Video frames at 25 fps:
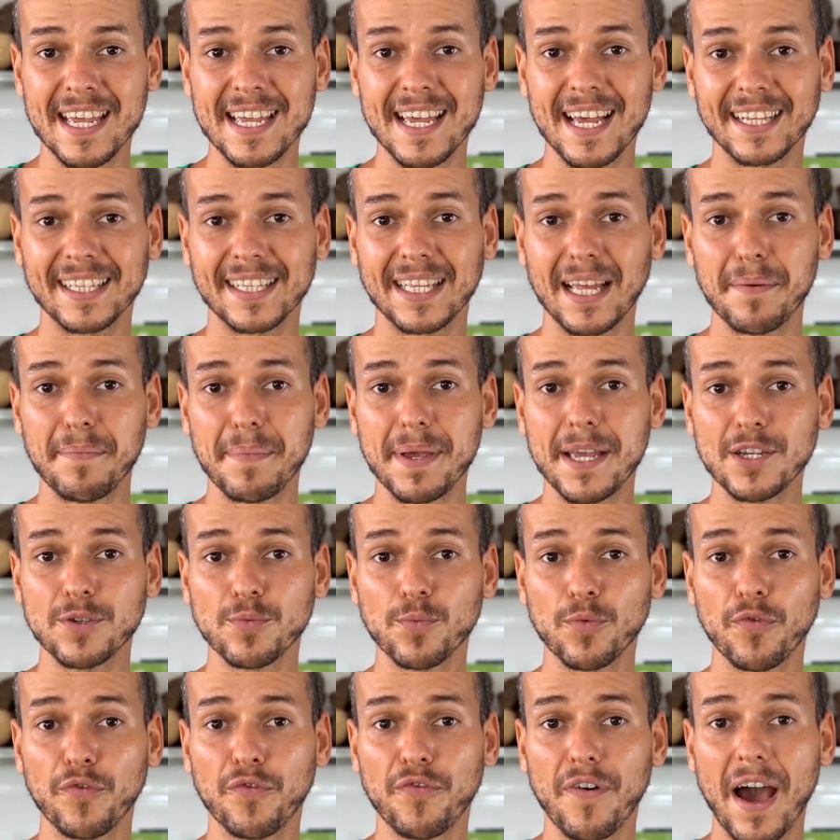e até
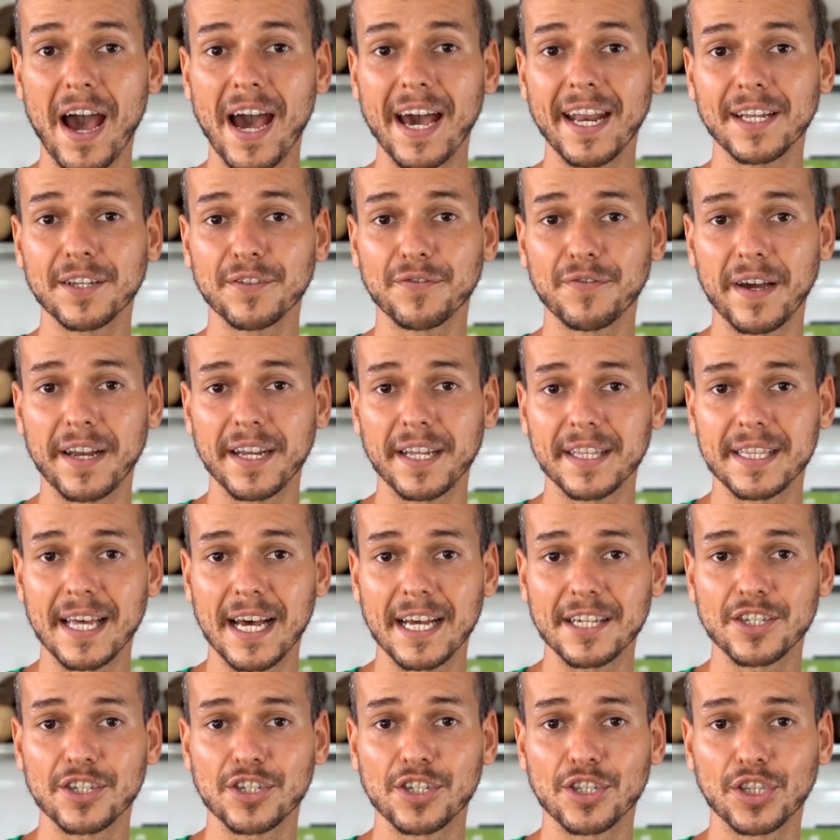mesmo várias
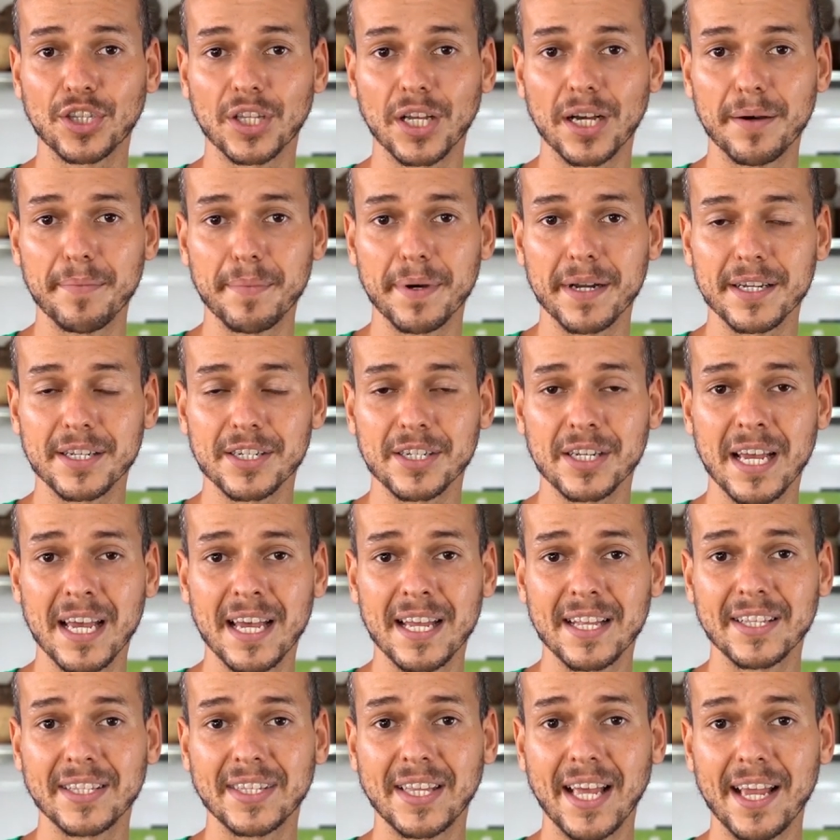variedades de tâmaras
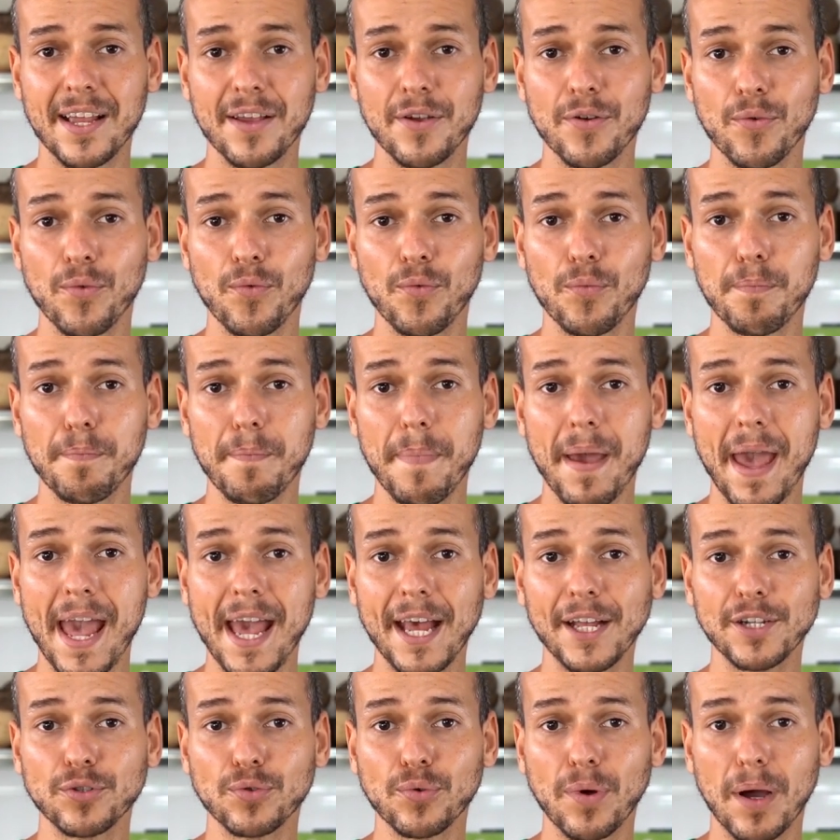têm um
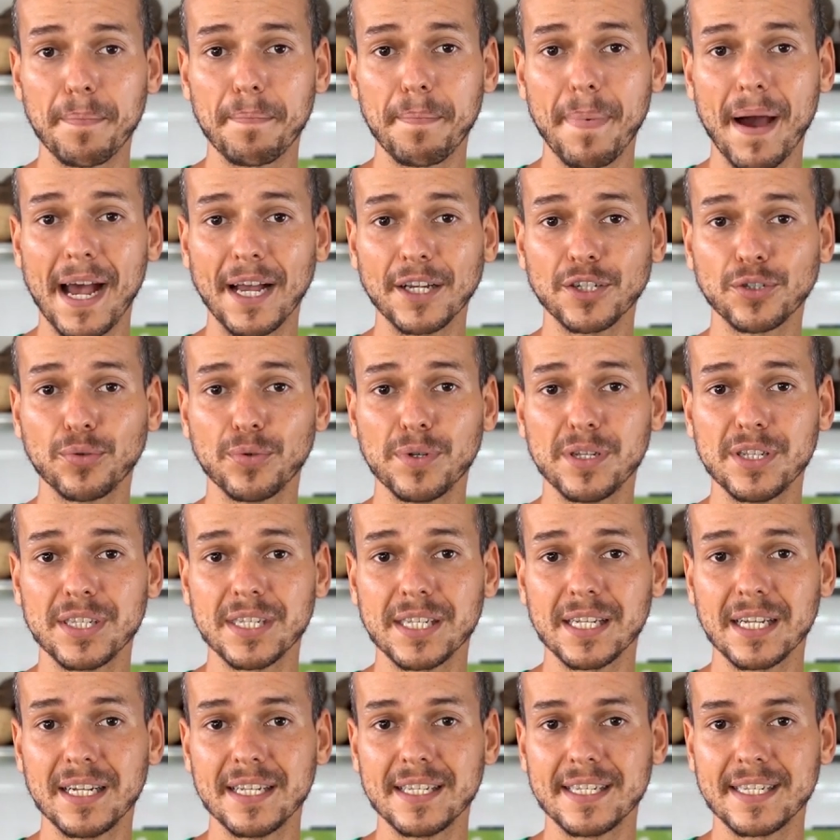médio a baixo
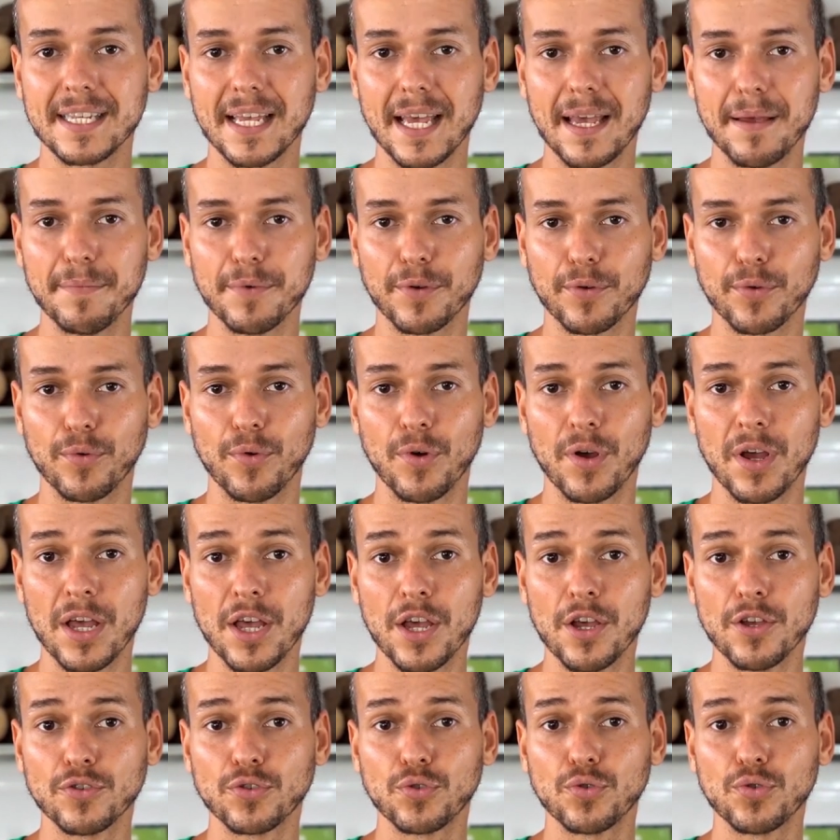índice glicêmico,
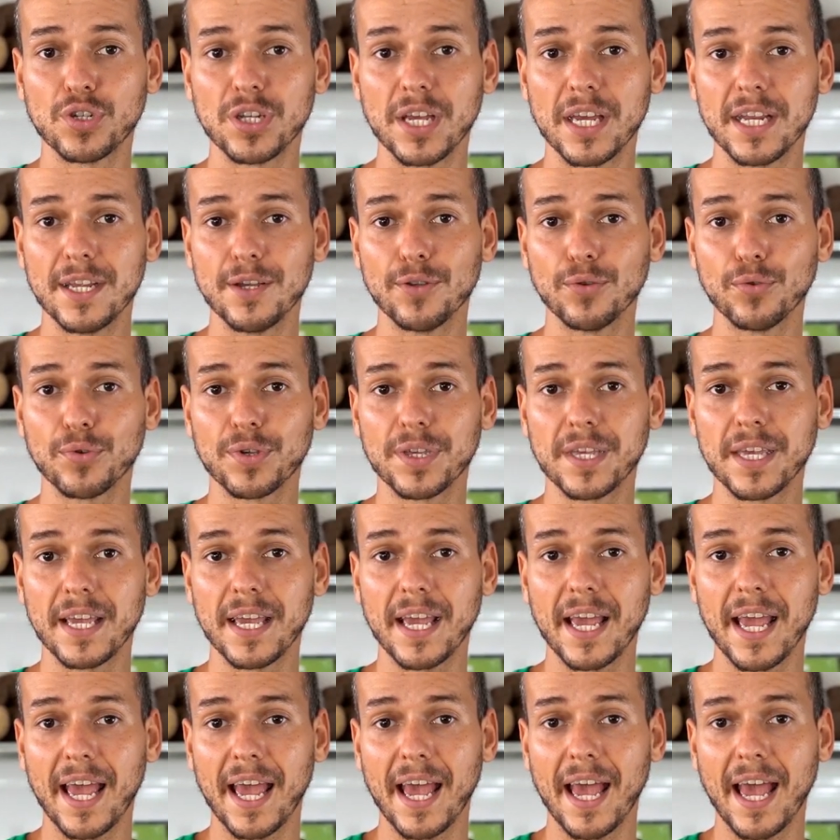sugerindo
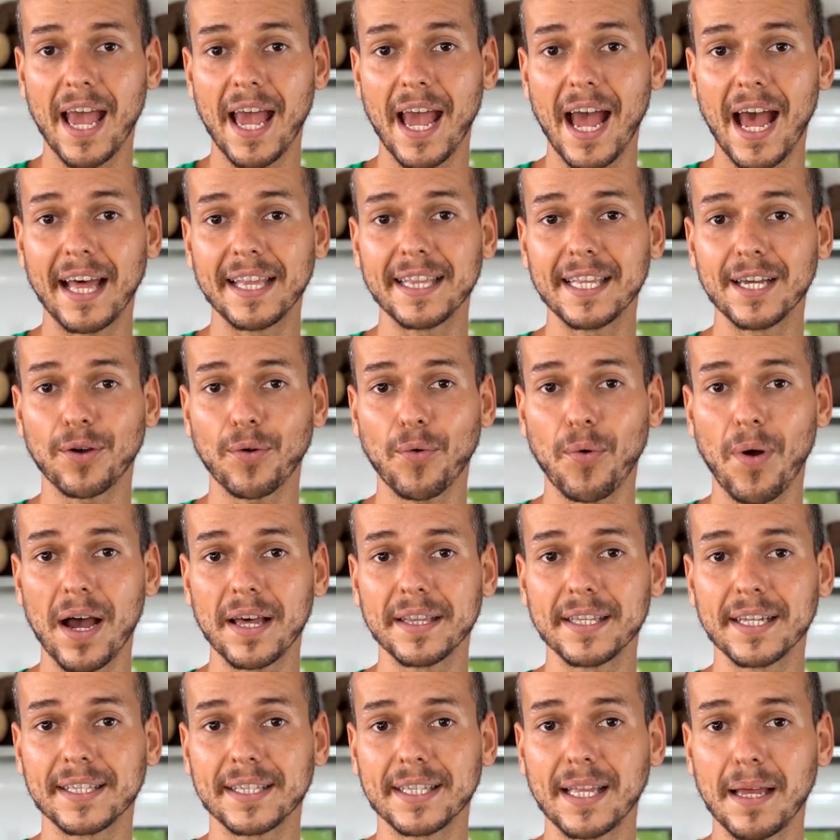que é
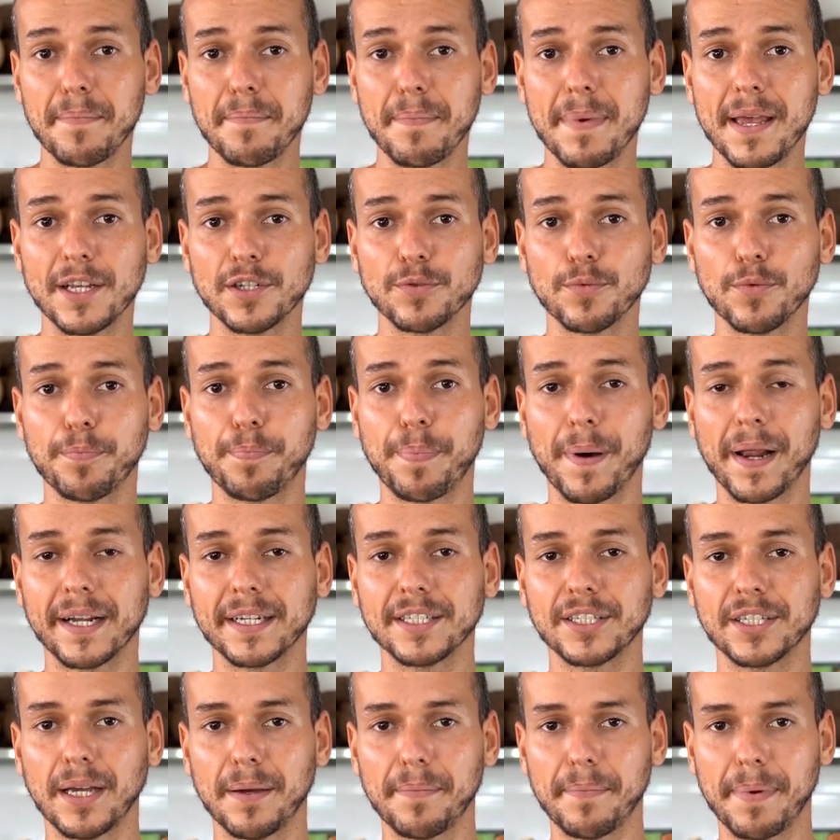adequado até mesmo
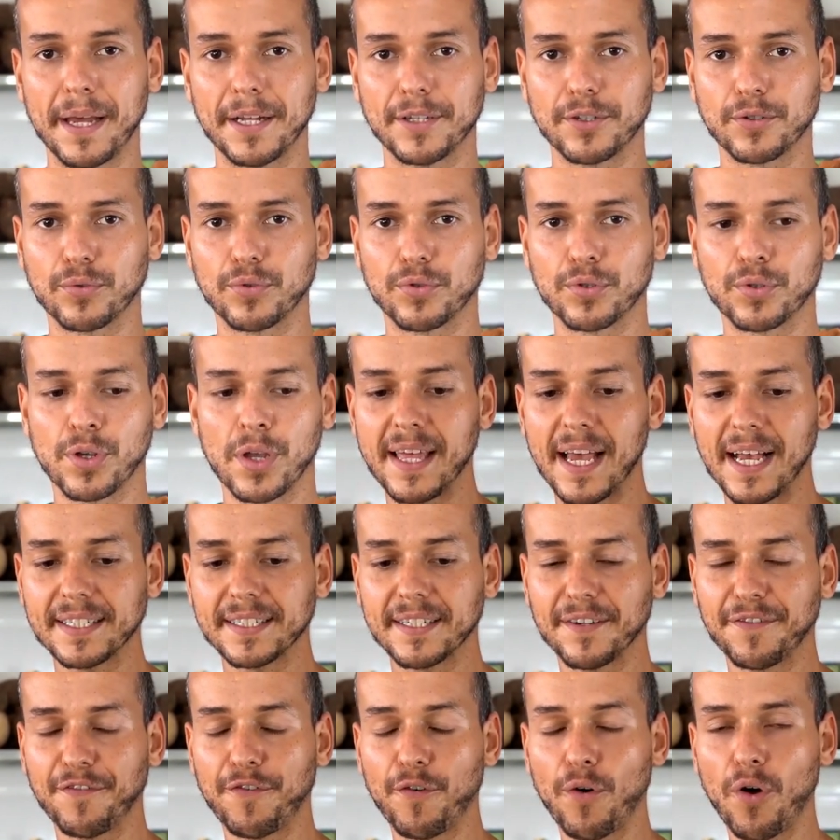para diabéticos.
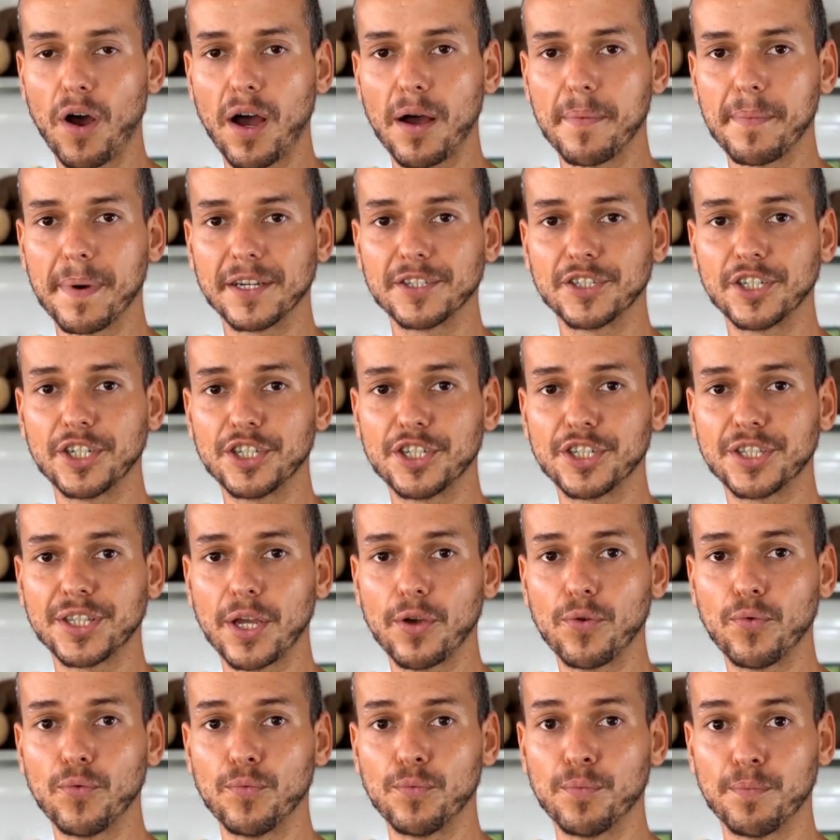Dessa forma, a gente
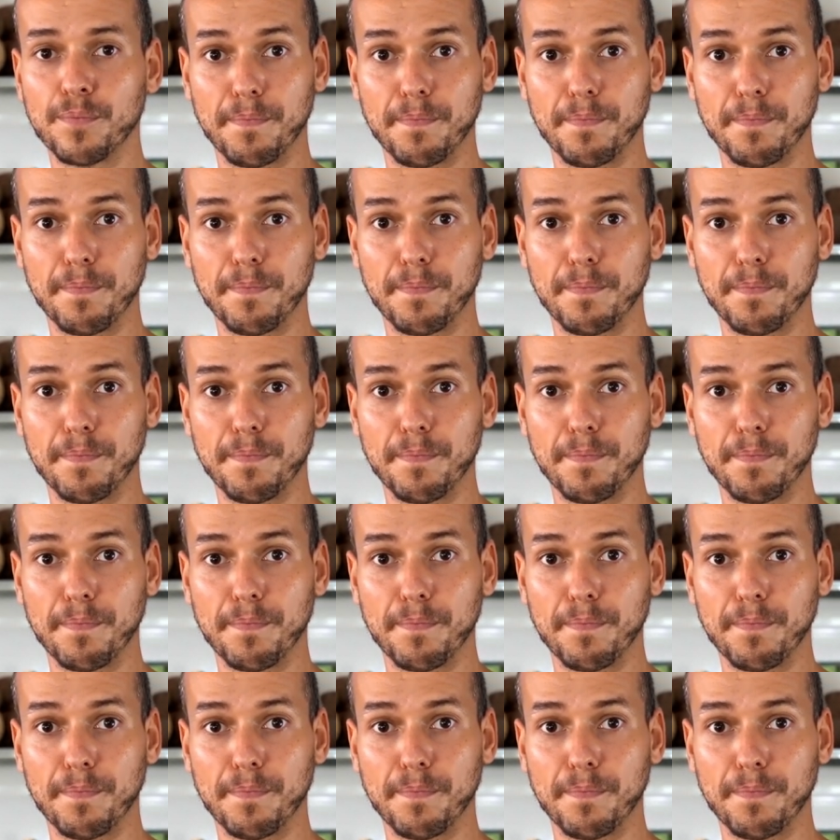tem um